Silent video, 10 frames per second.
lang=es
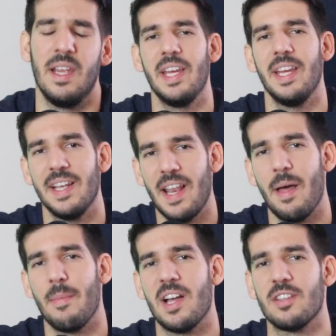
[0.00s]
Y
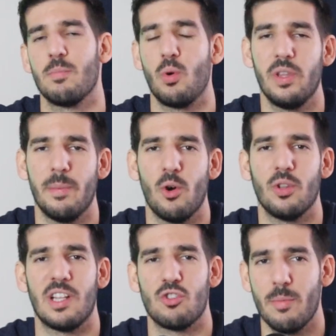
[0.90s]
nada más, por
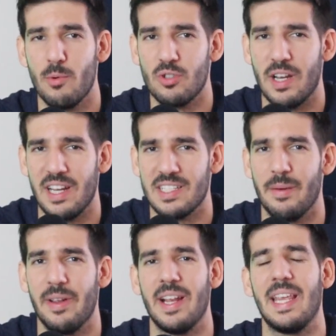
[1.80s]
último, tan solo me gustaría
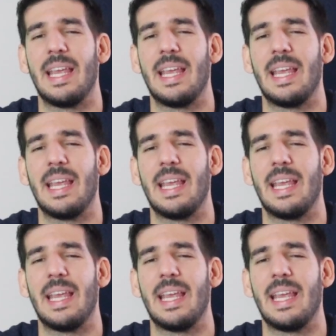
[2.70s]
saber